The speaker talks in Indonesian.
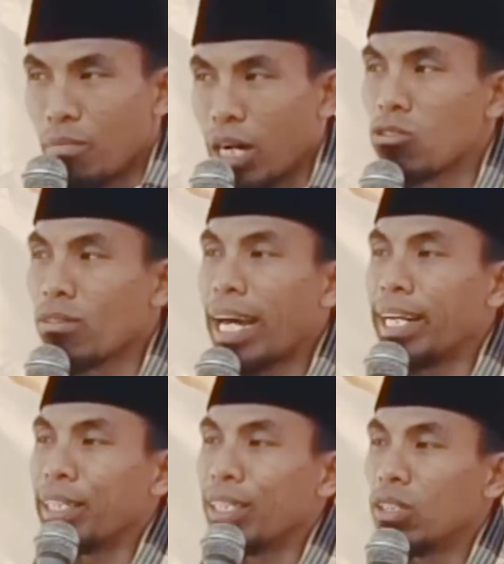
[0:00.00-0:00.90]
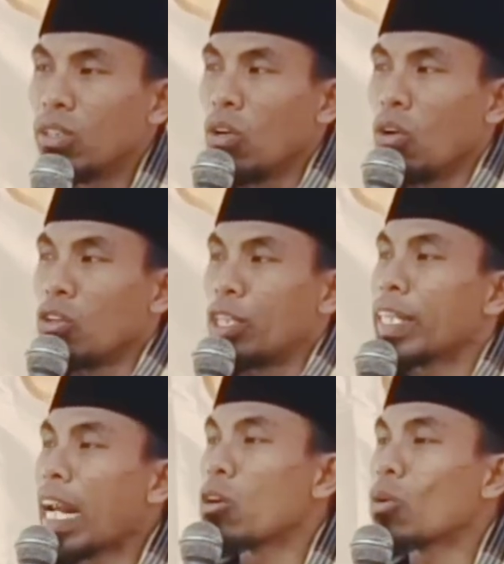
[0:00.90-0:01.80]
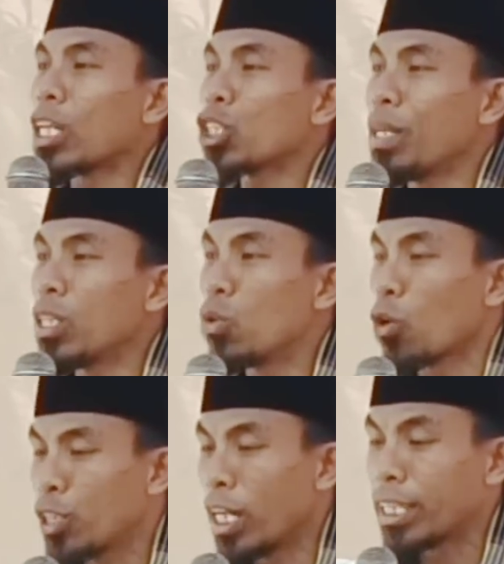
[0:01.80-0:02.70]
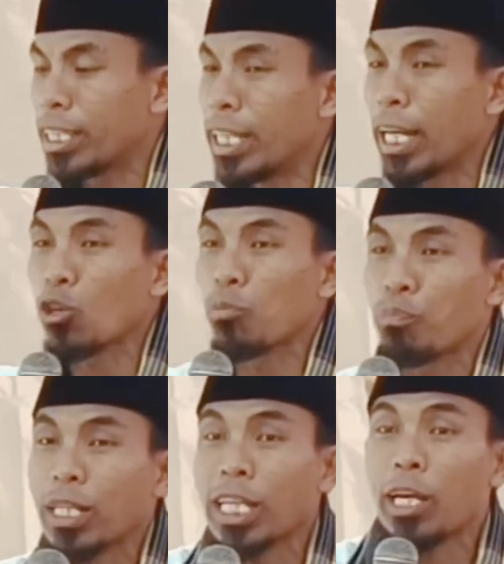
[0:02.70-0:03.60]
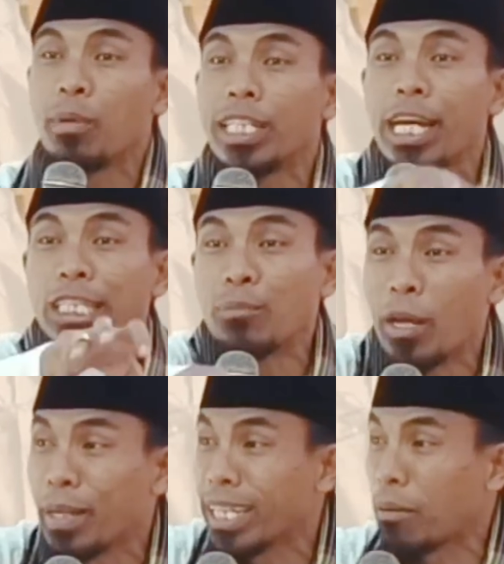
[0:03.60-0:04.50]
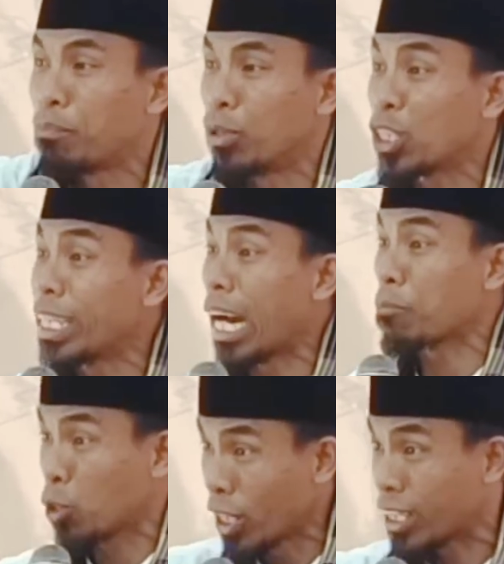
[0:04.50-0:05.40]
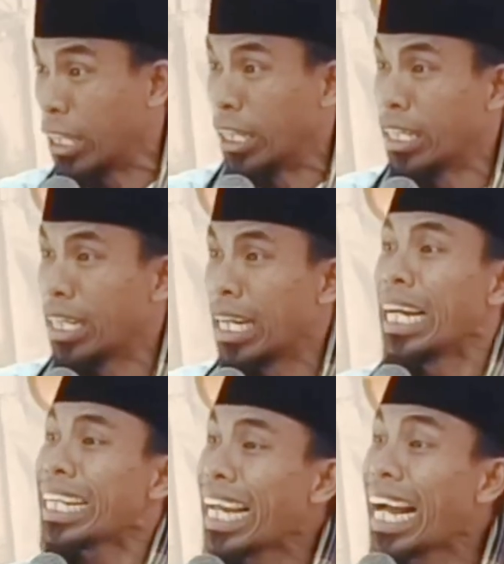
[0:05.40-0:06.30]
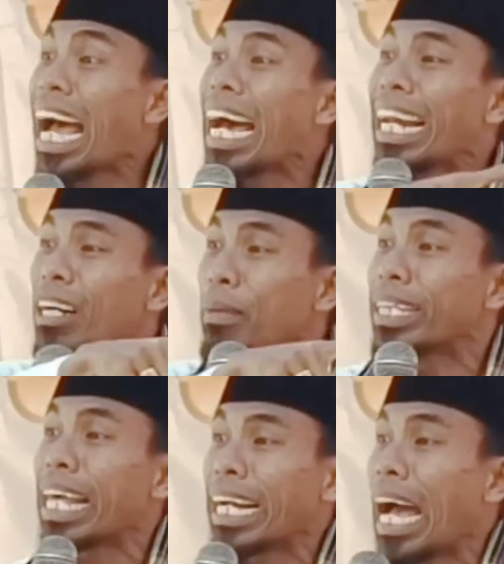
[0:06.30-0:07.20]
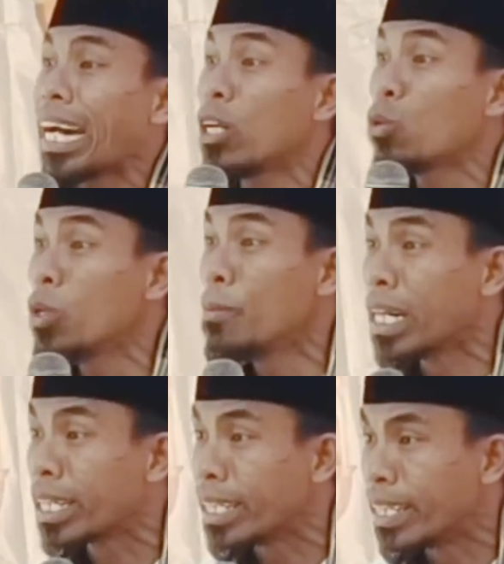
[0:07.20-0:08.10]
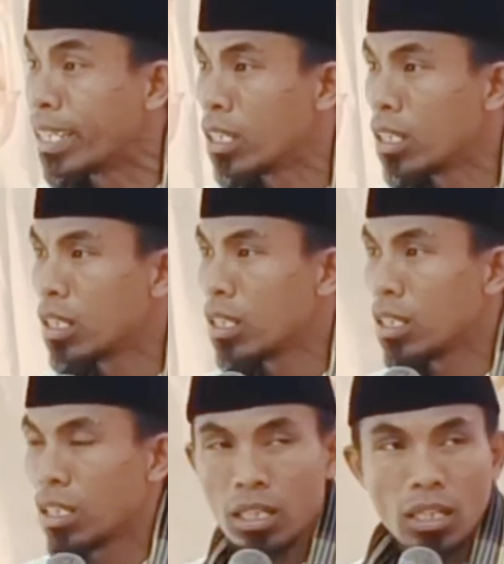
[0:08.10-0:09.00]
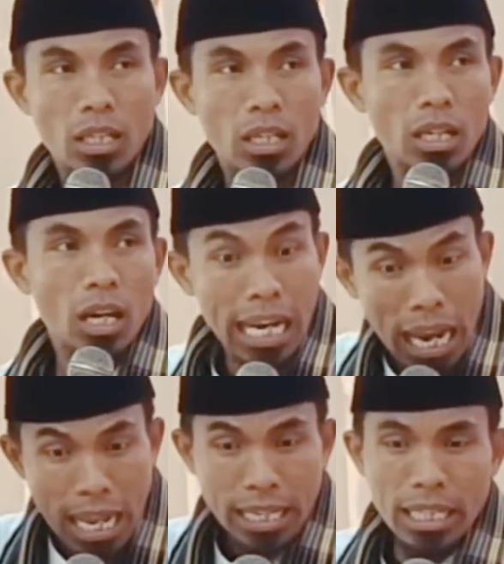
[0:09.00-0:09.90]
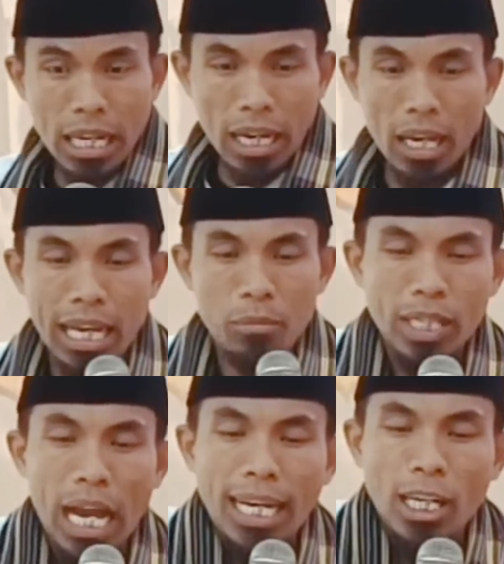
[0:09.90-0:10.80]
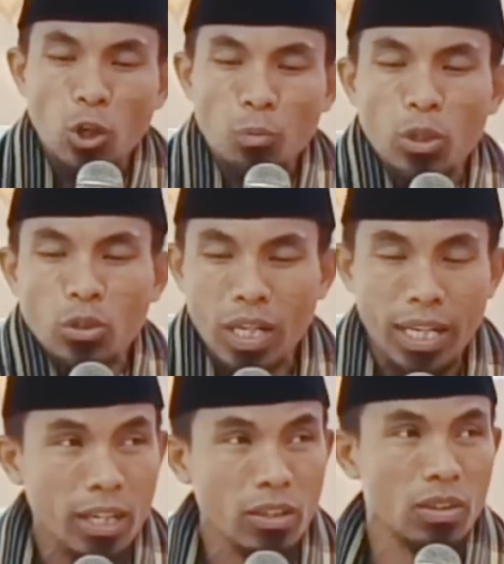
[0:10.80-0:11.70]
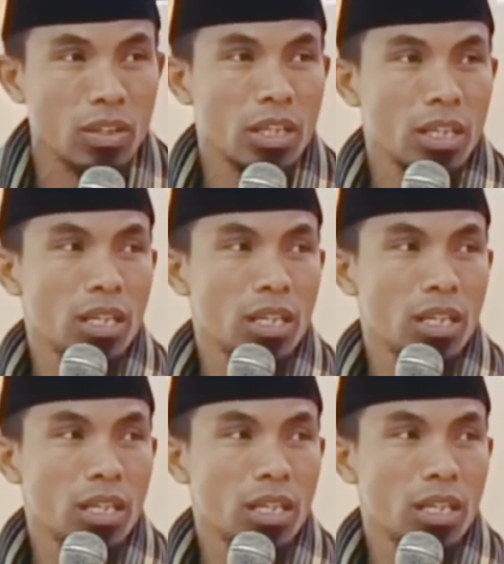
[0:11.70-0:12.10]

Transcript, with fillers: Makhluk an. Kirang kurang seminggu ro jajan itu plus lah ibede sebagai meji kabdi siap jajan. King anang minta kakak lu kuy begi. Lala cek kakak yang menikahkan ton pot toner ini.